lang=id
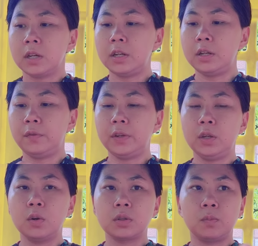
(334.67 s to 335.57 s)
Jadi di
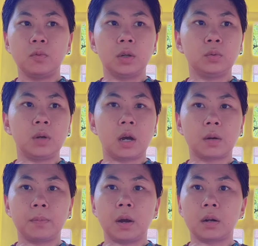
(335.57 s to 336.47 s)
video semua tuh
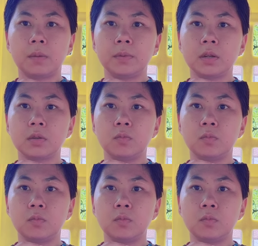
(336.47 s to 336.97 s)
garam-garamnya